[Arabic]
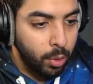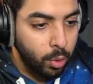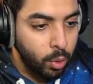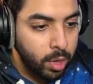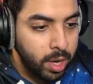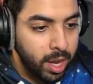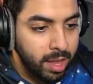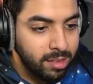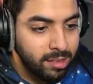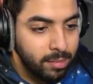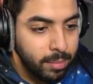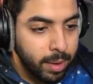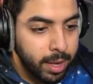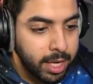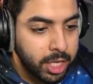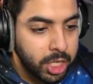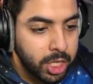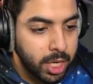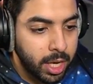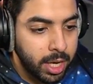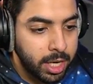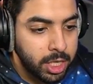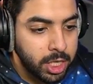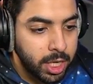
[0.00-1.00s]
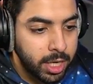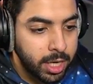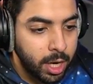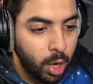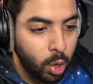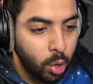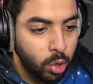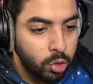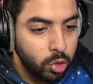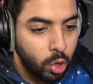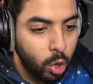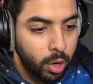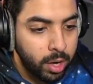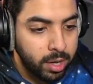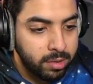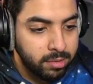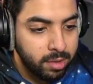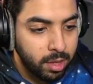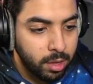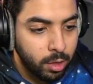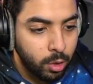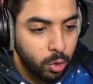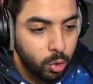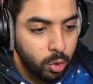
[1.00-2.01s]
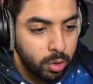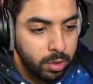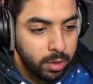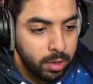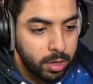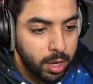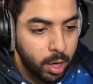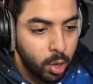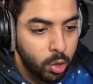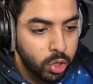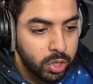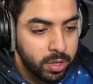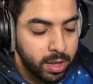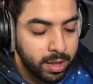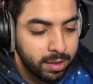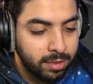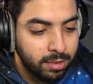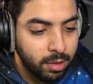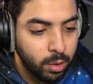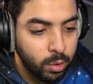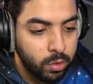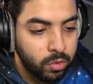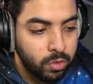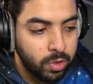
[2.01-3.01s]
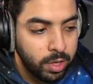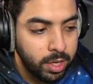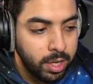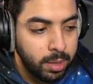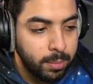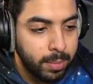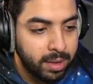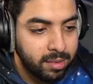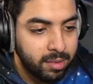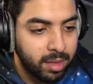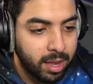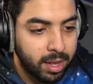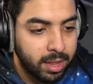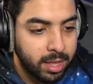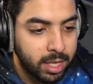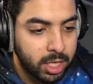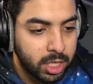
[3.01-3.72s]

اظن لازم ارجع ارجع هنا احط اويل تصدقون لانه صارت 99 ما صارت